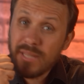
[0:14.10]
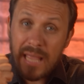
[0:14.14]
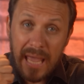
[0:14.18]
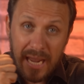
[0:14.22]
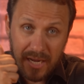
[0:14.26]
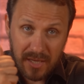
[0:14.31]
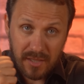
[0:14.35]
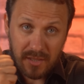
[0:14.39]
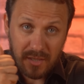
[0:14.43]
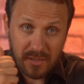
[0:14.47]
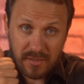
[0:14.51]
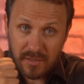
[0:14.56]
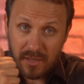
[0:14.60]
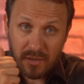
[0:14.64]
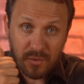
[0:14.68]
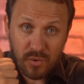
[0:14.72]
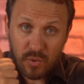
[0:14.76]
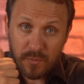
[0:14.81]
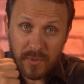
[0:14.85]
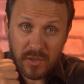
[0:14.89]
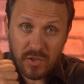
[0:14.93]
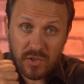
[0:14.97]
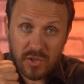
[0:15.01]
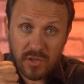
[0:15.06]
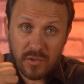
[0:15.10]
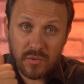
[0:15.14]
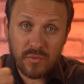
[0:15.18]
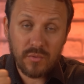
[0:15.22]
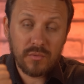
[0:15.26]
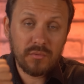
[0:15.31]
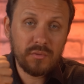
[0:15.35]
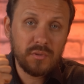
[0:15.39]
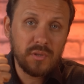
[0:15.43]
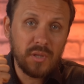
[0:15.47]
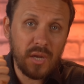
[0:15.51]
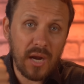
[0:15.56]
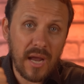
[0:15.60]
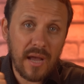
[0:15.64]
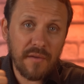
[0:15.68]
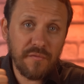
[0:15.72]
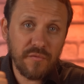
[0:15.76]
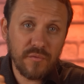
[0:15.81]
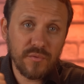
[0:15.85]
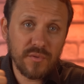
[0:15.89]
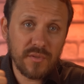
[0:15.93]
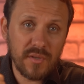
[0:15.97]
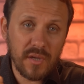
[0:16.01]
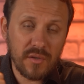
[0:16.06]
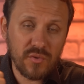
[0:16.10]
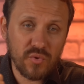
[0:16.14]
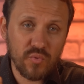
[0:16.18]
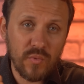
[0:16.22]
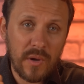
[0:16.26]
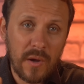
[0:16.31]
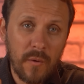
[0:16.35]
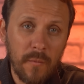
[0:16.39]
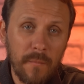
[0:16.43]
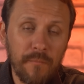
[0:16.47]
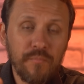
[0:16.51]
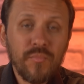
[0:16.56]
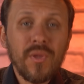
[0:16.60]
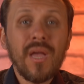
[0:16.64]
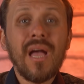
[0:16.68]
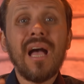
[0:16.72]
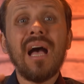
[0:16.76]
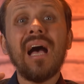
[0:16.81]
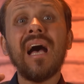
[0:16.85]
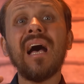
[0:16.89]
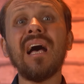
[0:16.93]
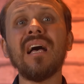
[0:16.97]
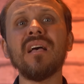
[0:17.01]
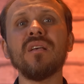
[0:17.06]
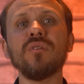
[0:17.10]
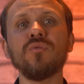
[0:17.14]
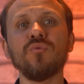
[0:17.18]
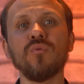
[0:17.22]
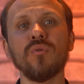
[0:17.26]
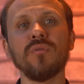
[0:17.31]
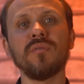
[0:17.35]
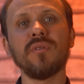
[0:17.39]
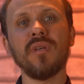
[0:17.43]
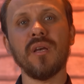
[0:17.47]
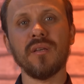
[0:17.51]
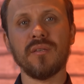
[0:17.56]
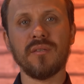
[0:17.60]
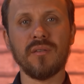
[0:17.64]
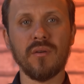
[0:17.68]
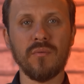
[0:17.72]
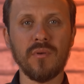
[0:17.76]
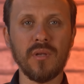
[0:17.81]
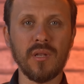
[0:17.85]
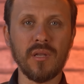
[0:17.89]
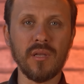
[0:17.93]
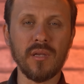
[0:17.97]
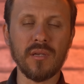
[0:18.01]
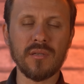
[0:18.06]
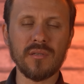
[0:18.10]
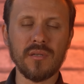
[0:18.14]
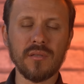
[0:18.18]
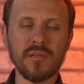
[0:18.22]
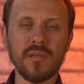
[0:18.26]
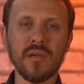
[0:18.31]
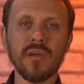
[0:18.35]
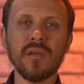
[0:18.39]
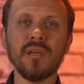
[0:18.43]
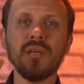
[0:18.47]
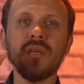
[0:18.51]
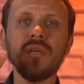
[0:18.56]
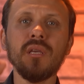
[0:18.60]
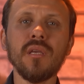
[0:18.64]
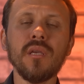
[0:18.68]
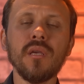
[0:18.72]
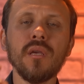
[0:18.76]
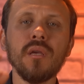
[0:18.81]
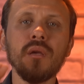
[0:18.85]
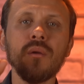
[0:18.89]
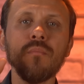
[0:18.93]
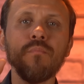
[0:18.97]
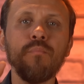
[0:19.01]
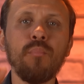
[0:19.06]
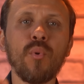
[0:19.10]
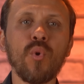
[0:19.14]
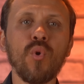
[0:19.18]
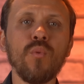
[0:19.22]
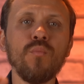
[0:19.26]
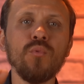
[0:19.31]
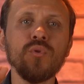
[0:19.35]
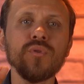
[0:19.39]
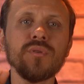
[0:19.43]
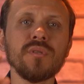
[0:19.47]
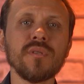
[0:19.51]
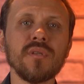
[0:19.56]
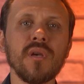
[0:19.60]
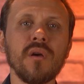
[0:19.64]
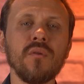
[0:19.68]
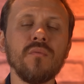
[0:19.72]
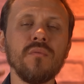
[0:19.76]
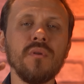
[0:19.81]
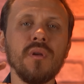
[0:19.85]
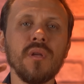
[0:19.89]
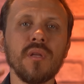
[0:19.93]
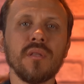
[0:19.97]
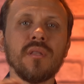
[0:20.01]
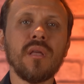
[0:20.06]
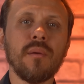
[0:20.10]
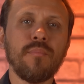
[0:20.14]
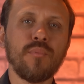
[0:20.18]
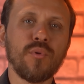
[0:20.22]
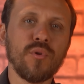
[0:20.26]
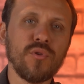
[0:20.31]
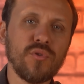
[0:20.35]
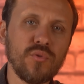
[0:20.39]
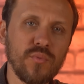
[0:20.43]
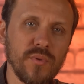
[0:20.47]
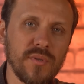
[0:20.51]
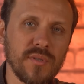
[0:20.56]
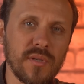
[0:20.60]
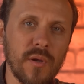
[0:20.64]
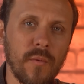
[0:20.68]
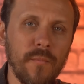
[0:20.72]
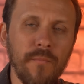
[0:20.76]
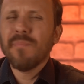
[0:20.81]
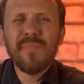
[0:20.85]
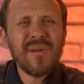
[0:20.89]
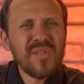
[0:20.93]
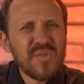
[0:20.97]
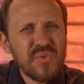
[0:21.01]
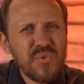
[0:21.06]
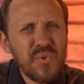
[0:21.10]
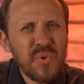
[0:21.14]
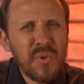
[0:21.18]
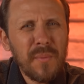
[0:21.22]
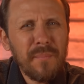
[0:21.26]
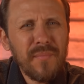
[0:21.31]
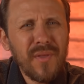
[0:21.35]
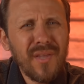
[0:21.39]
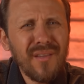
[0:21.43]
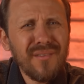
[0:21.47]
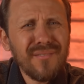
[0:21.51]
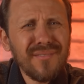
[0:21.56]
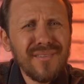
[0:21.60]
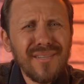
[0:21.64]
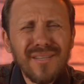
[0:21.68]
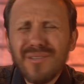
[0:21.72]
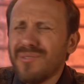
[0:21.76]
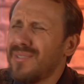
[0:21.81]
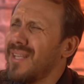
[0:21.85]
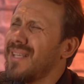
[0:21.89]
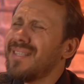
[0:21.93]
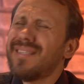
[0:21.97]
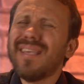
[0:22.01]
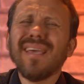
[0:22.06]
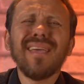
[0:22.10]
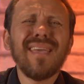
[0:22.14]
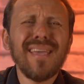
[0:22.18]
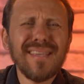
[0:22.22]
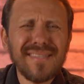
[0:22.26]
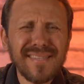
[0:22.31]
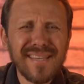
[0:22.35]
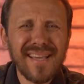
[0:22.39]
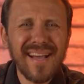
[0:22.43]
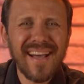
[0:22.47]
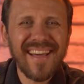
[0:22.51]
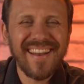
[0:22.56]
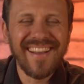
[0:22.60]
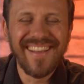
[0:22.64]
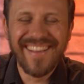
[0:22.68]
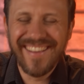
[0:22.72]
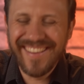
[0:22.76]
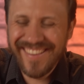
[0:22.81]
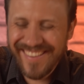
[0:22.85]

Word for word: décadas, ter cometido tráfico sexual, associação ilícita e promoção da prostituição. Pastor, eu, eu nem sei quem é esse cara.